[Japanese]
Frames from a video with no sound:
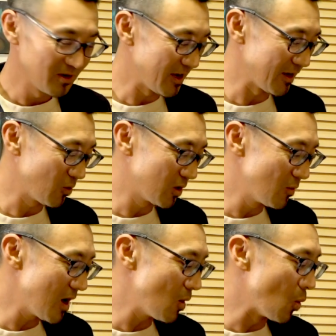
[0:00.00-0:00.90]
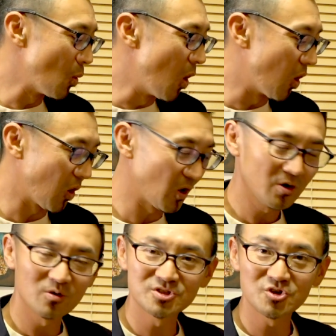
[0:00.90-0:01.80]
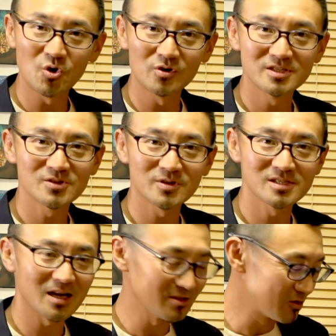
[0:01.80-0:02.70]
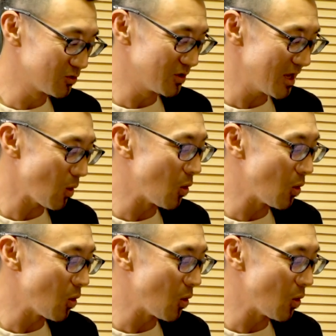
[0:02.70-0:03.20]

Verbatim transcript: はい、これは war こっちの方にストレスが乗るので